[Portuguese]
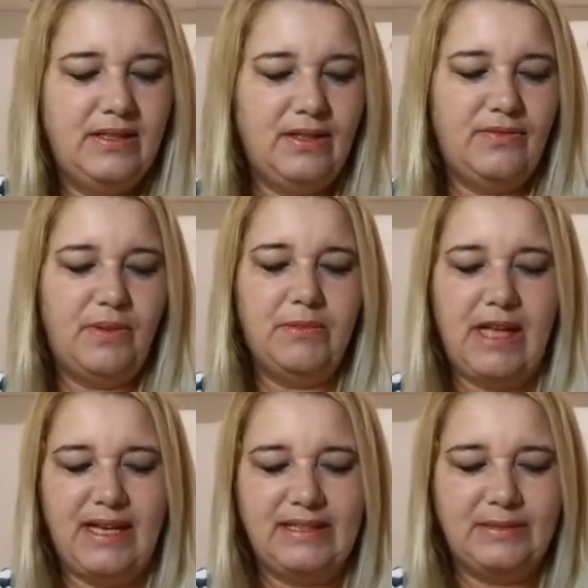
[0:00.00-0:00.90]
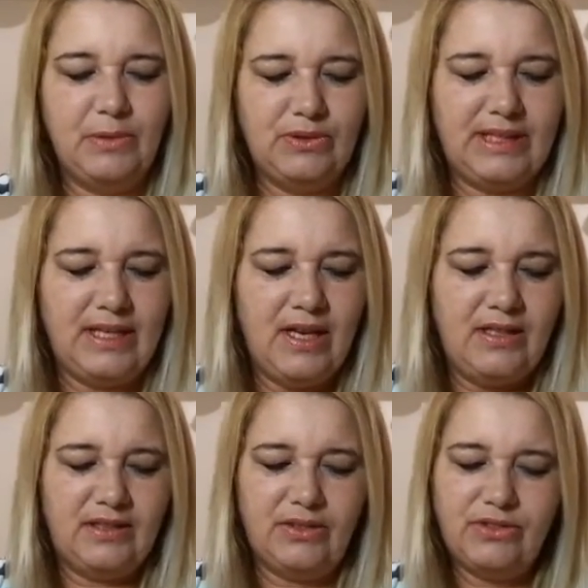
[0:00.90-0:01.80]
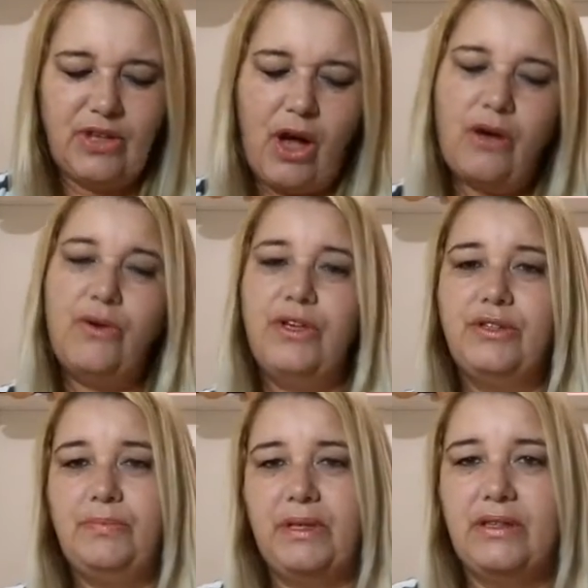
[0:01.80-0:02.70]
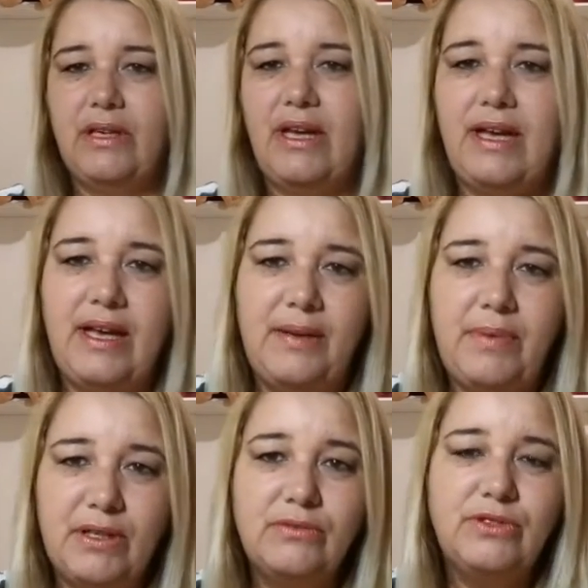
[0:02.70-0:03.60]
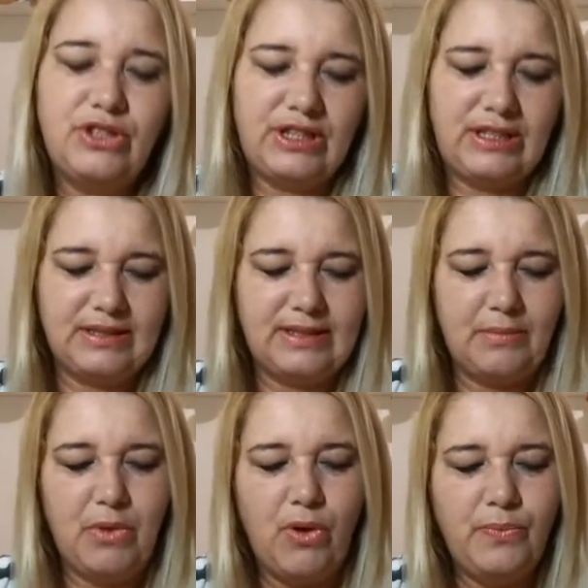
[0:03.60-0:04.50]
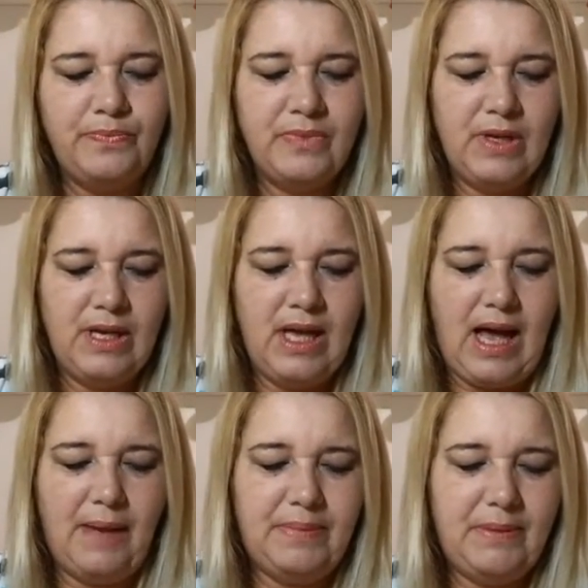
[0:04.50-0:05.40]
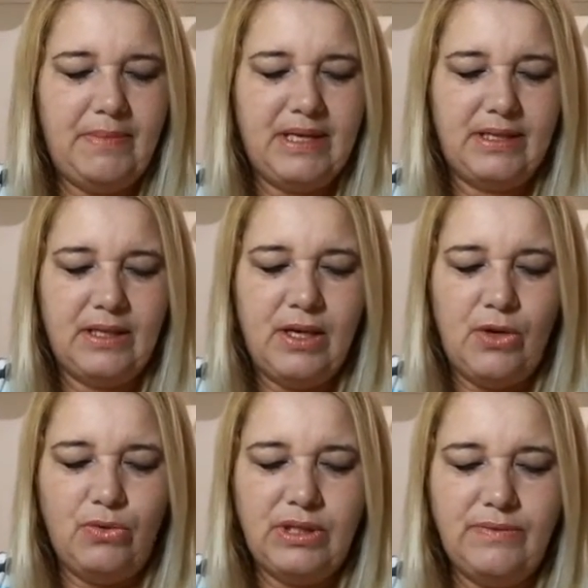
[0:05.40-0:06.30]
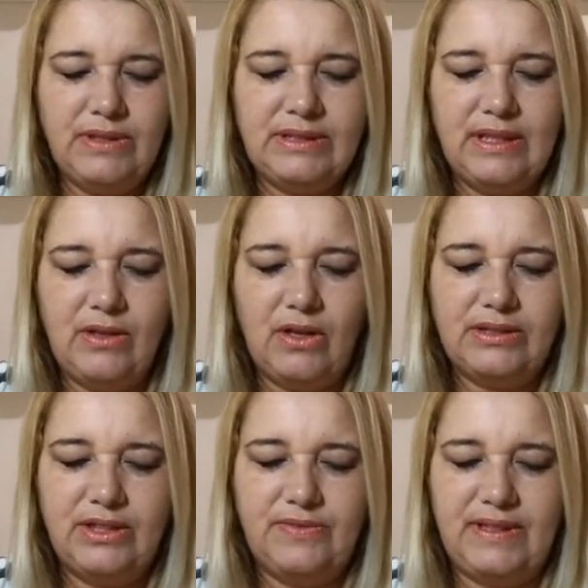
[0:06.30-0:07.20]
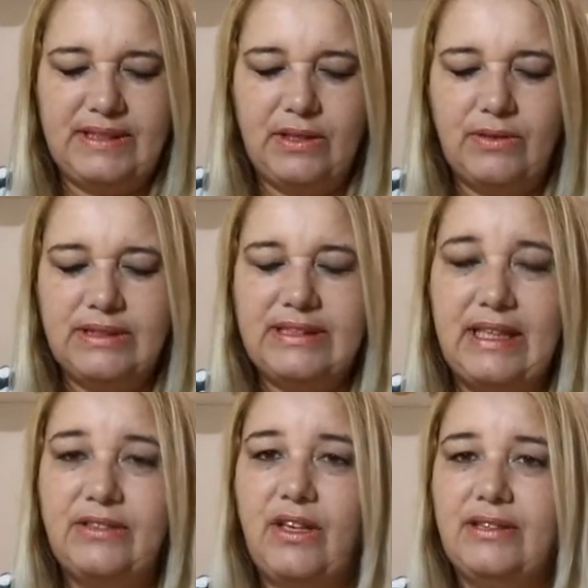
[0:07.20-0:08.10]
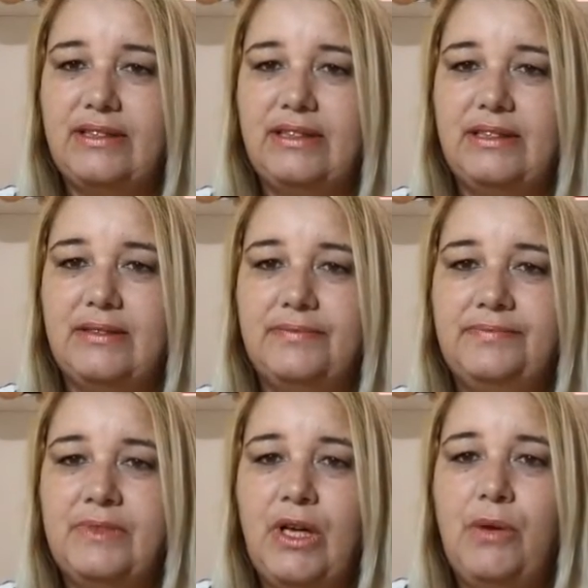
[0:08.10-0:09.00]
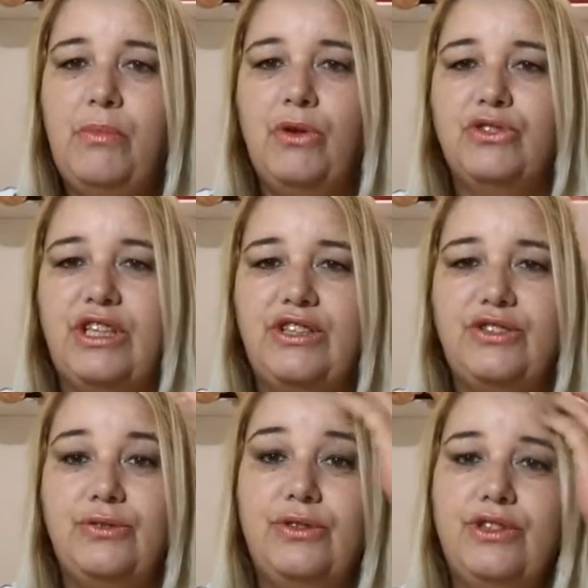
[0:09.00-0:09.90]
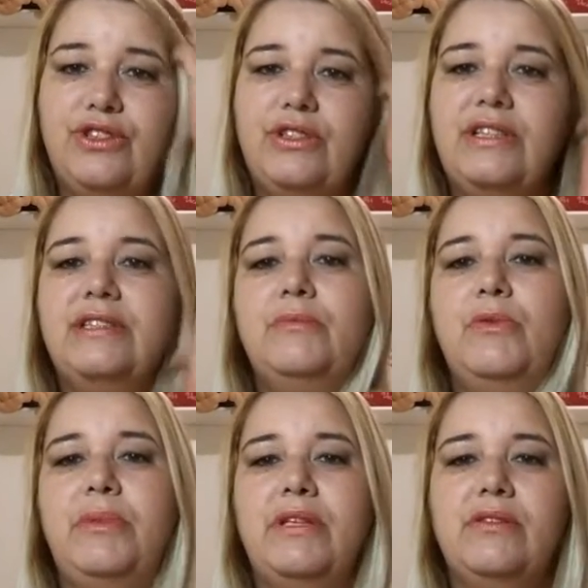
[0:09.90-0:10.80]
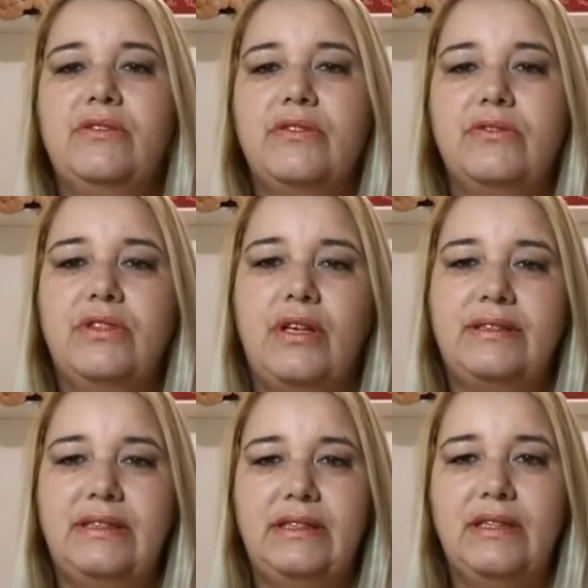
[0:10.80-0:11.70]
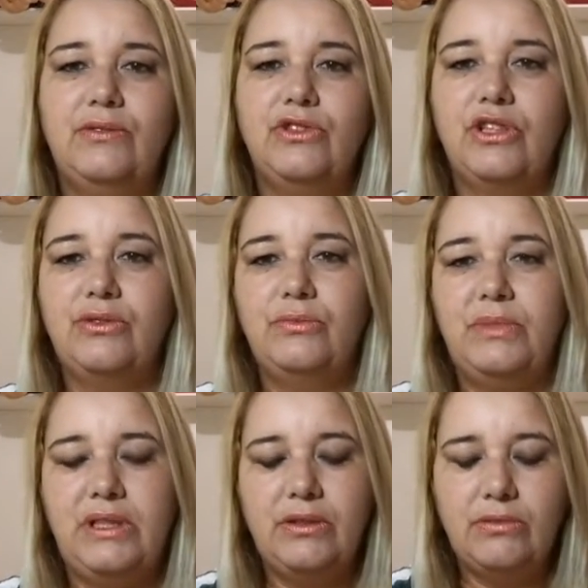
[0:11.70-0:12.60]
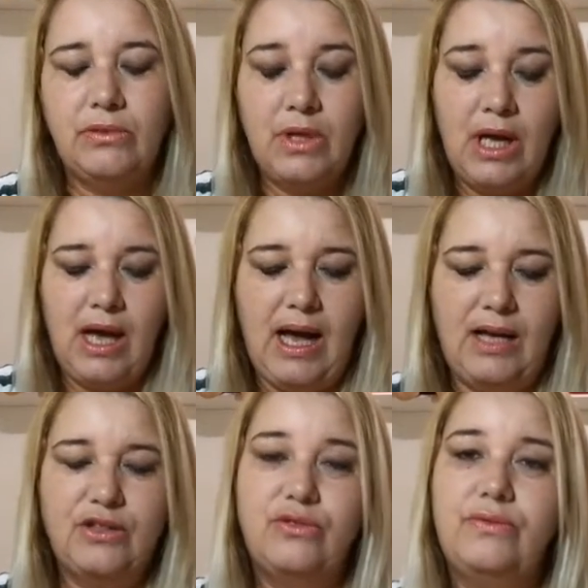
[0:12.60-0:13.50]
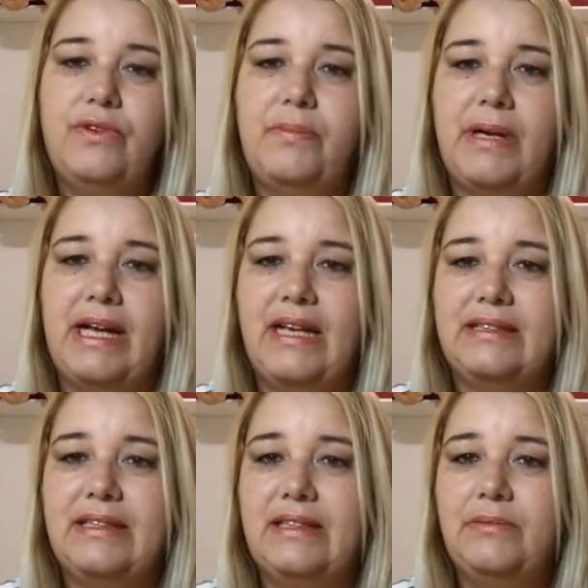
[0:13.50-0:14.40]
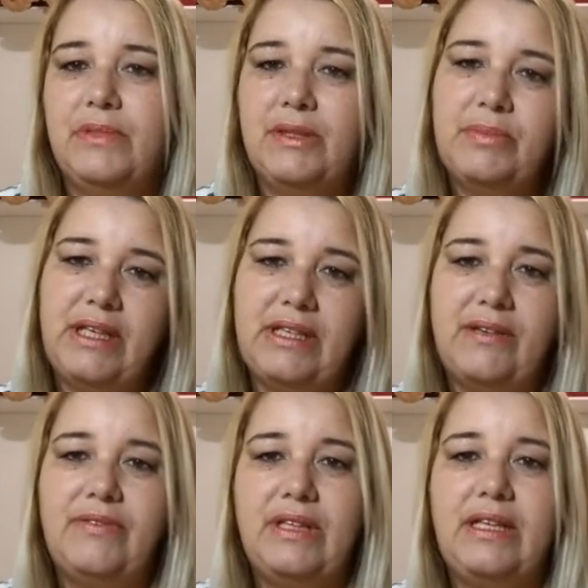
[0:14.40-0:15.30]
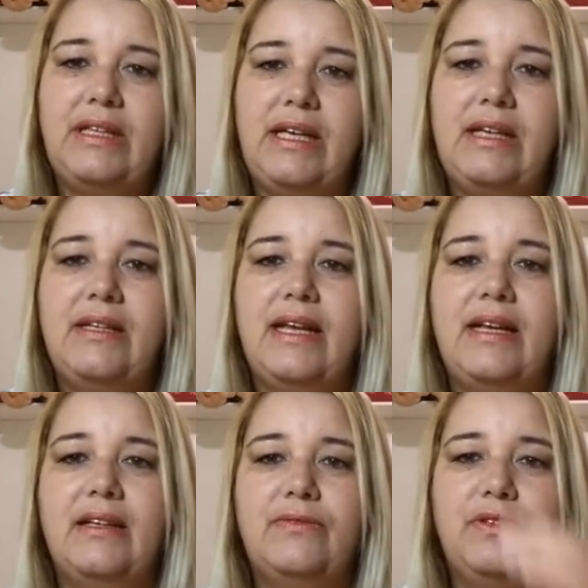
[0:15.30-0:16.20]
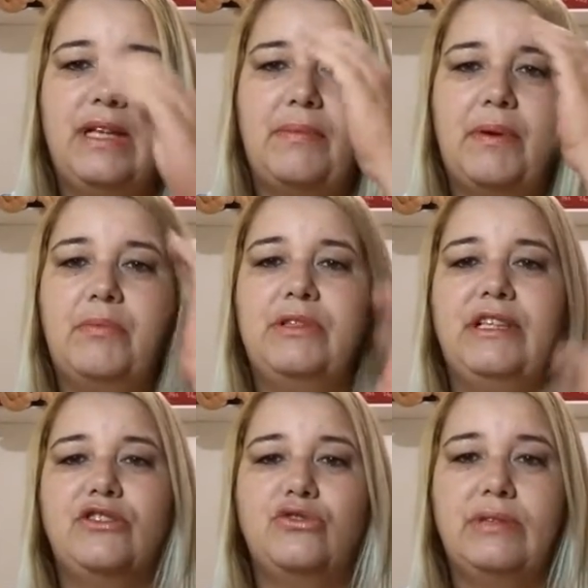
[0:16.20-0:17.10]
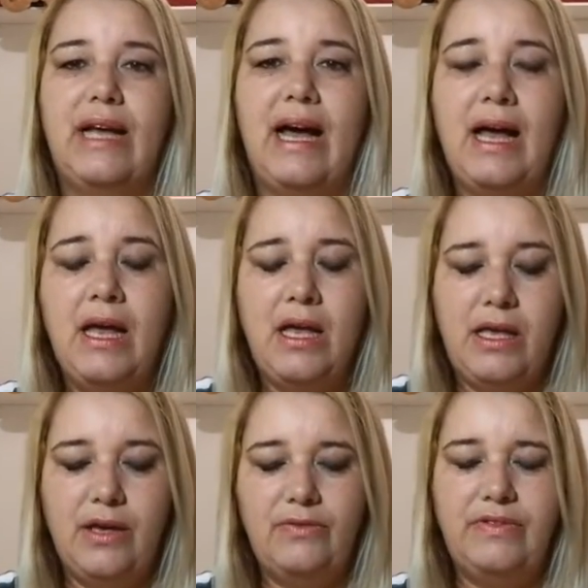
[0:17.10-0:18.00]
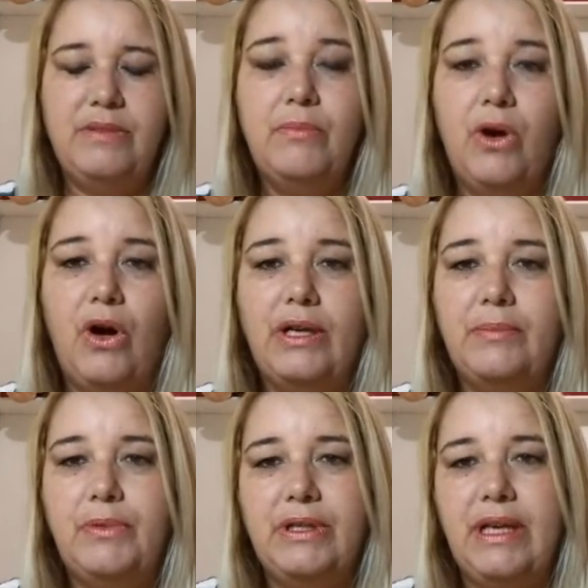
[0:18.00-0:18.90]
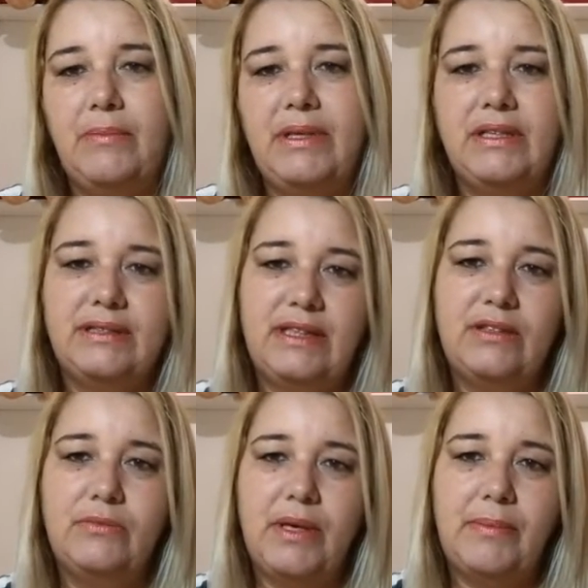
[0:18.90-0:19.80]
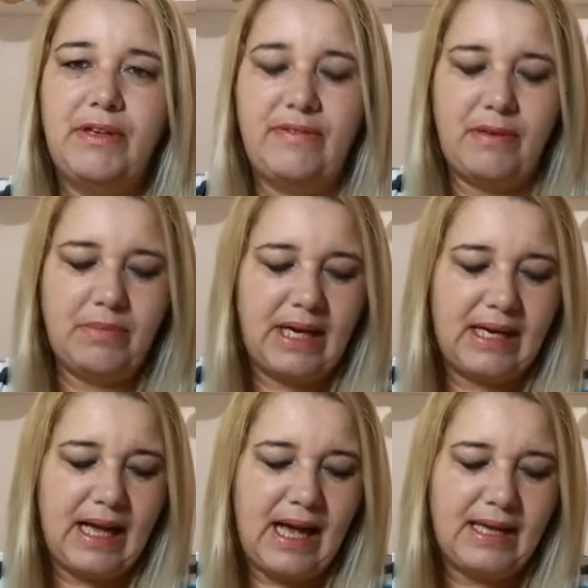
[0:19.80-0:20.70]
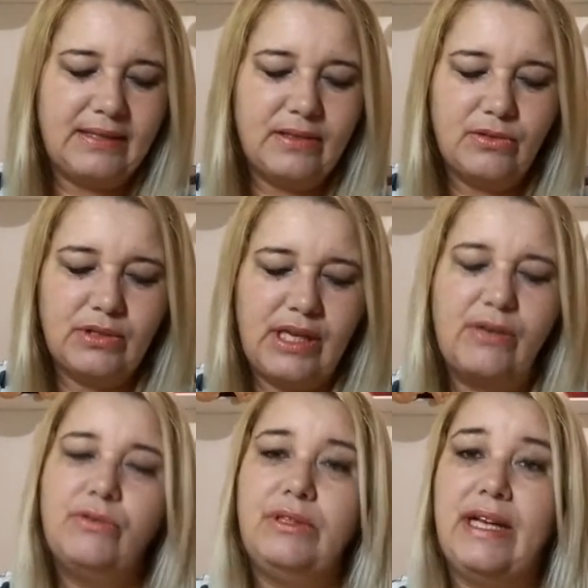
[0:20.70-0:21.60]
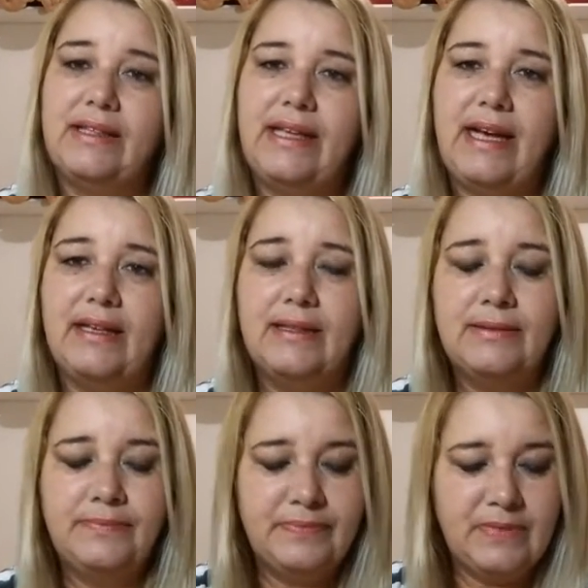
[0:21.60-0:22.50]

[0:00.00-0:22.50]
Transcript: Então, vamos lá responder. São só oito per, é, perguntinhas, tá bom? A primeira, o que você gosta de fazer quando está sozinha? Bom, gente, hoje, nesse momento, eu estou sozinha, hoje é domingo. A Ju foi para casa da irmã, porque teve neném, né? Ela foi lá para poder ajudar. Eu vim embora, porque amanhã cedo minha mãe vem para cá, então eu tenho que cuidar dela.